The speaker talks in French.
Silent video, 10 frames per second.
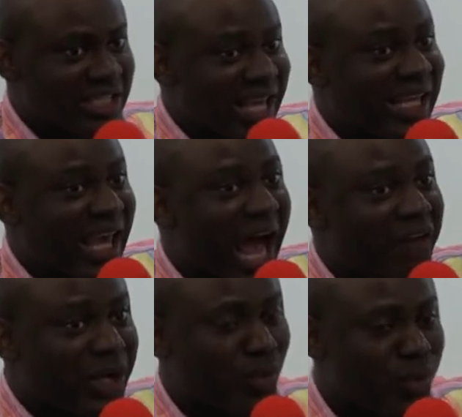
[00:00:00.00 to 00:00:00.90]
sais
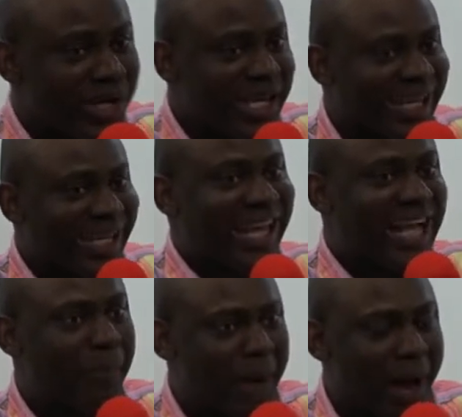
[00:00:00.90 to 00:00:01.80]
qu'avec lui, il est
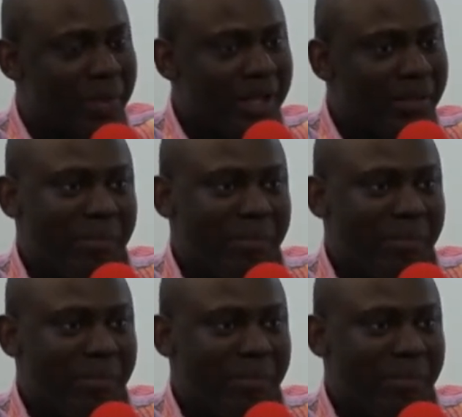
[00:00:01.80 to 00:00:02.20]
capable.